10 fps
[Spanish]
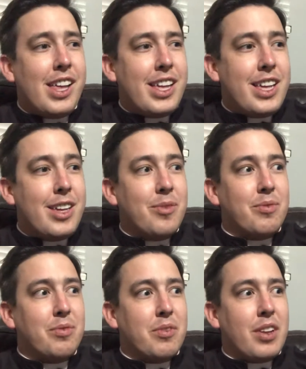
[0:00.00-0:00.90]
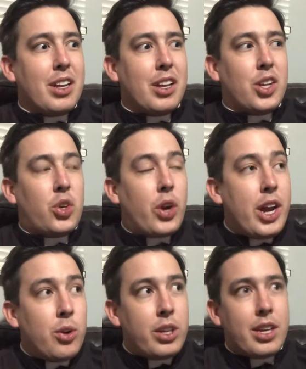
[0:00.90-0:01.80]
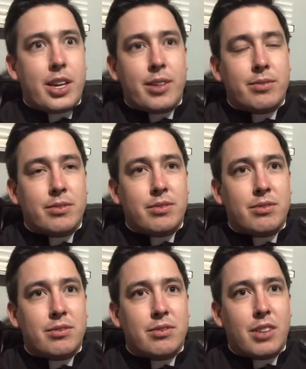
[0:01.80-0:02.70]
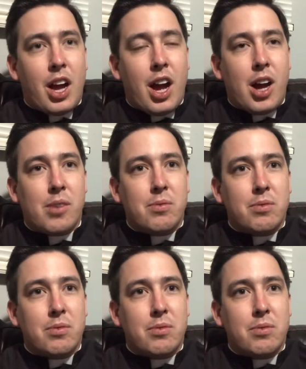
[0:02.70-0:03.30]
y creo que ah,